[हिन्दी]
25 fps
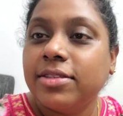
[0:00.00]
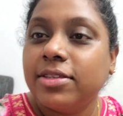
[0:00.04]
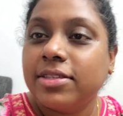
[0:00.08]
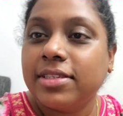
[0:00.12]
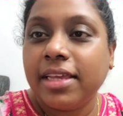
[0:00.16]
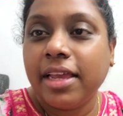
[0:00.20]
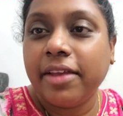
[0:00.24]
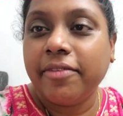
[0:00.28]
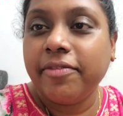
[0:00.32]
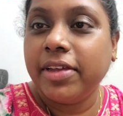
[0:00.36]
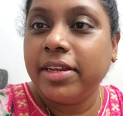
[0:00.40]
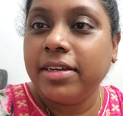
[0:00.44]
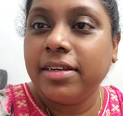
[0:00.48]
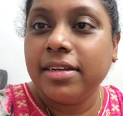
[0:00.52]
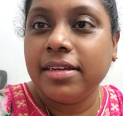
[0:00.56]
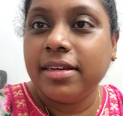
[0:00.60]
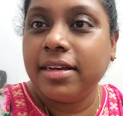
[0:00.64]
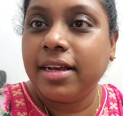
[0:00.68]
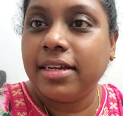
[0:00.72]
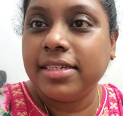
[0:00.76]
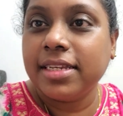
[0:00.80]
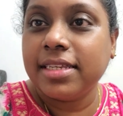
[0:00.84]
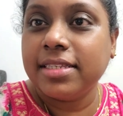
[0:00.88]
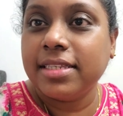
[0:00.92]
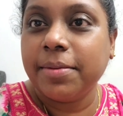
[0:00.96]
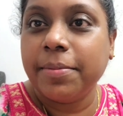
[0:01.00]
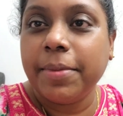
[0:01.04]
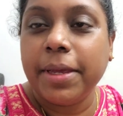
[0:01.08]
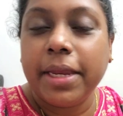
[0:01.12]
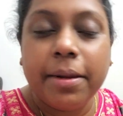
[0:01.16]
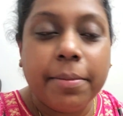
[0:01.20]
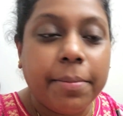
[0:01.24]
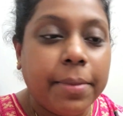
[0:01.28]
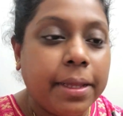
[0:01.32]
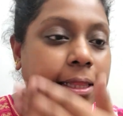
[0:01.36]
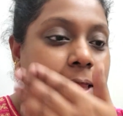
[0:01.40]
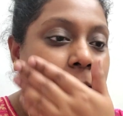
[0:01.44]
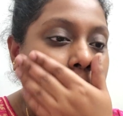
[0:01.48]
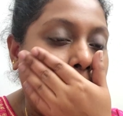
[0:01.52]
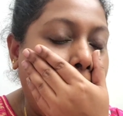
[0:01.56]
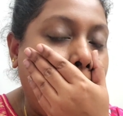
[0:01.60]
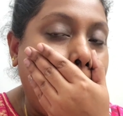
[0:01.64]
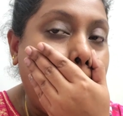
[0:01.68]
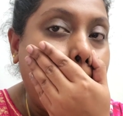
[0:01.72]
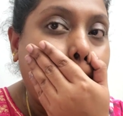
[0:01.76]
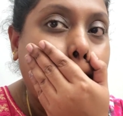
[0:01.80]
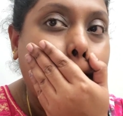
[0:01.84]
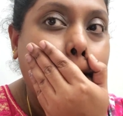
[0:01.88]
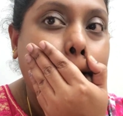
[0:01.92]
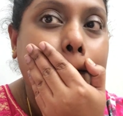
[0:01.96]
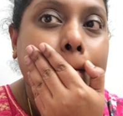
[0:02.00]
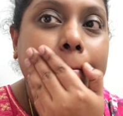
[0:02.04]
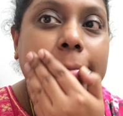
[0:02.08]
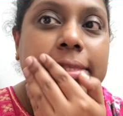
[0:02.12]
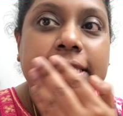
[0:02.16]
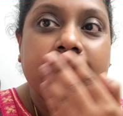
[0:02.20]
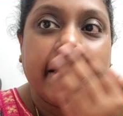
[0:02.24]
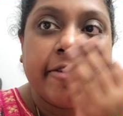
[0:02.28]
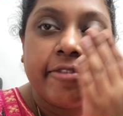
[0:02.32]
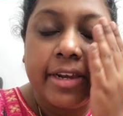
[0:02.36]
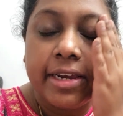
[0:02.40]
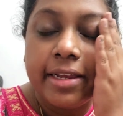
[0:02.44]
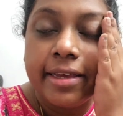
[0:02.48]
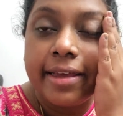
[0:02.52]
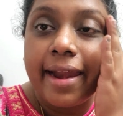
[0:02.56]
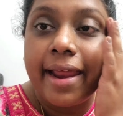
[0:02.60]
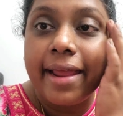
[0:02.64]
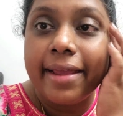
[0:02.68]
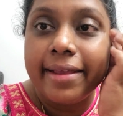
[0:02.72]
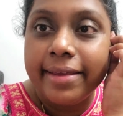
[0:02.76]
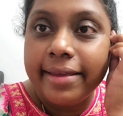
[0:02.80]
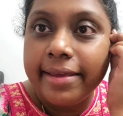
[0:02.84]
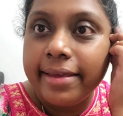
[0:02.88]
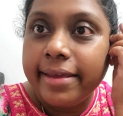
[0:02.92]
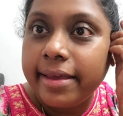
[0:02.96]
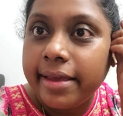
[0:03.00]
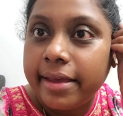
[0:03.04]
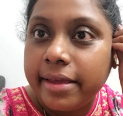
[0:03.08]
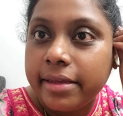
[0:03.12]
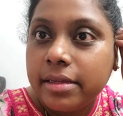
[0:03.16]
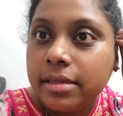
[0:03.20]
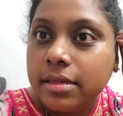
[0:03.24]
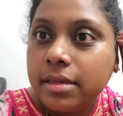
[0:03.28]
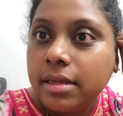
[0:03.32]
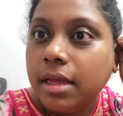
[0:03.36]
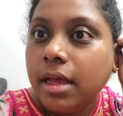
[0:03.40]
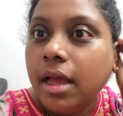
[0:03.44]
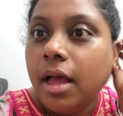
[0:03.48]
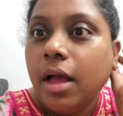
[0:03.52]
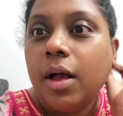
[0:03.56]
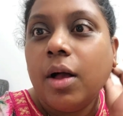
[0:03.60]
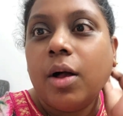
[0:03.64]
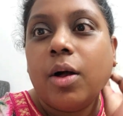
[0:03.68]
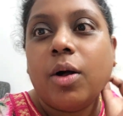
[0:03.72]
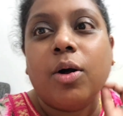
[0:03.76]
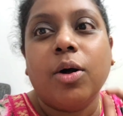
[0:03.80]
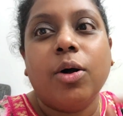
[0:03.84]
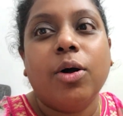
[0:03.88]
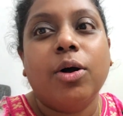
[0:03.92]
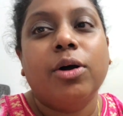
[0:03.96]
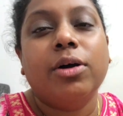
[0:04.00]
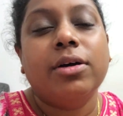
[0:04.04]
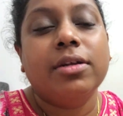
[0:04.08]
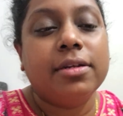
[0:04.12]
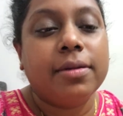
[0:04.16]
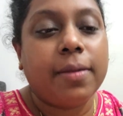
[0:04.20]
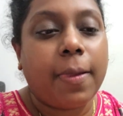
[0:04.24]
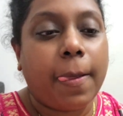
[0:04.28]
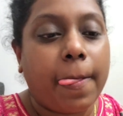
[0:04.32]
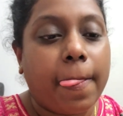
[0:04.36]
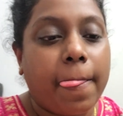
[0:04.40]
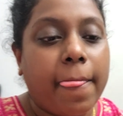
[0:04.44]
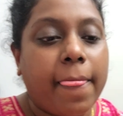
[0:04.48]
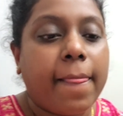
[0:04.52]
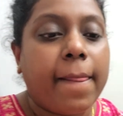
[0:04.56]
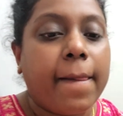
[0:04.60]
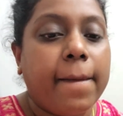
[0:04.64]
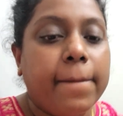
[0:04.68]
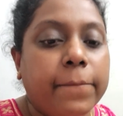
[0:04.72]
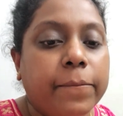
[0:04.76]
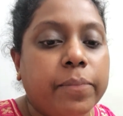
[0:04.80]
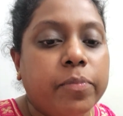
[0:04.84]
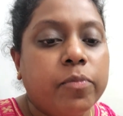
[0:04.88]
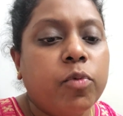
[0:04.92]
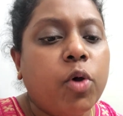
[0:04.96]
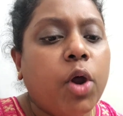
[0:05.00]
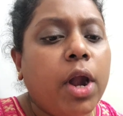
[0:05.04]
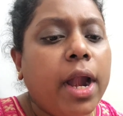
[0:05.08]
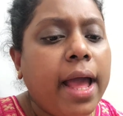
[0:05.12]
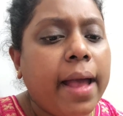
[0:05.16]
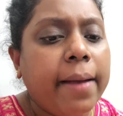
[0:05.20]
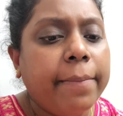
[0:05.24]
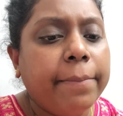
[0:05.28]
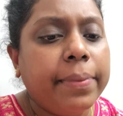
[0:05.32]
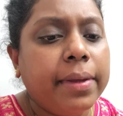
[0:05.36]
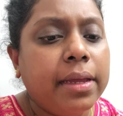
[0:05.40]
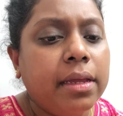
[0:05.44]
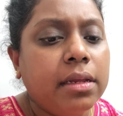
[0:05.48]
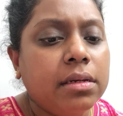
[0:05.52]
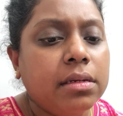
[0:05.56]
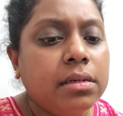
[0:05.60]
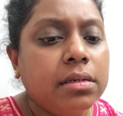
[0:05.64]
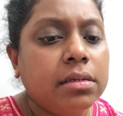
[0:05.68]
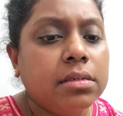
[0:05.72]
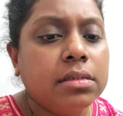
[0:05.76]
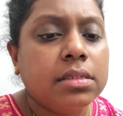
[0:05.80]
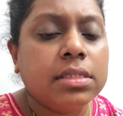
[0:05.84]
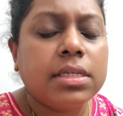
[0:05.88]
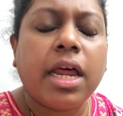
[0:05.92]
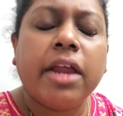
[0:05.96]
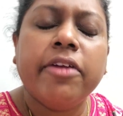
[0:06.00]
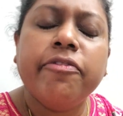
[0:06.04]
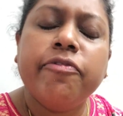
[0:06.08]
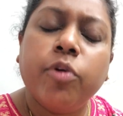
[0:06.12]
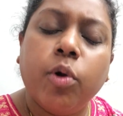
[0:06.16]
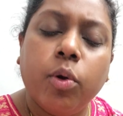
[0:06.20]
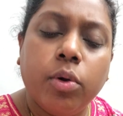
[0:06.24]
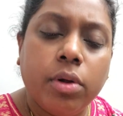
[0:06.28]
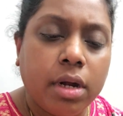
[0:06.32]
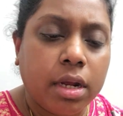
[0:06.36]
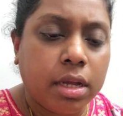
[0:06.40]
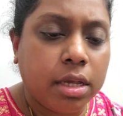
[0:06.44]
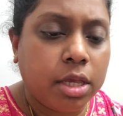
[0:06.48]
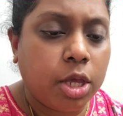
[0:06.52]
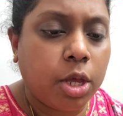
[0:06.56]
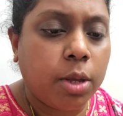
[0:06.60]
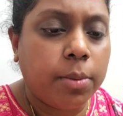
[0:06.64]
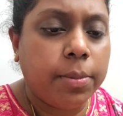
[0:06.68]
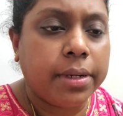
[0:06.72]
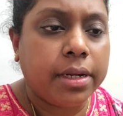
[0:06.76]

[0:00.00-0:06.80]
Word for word: जेवियन का जैसे मैंने बताया जेवियन क्रैंकी है और वॉट एपन स्टार्ट फ़ोन रखे के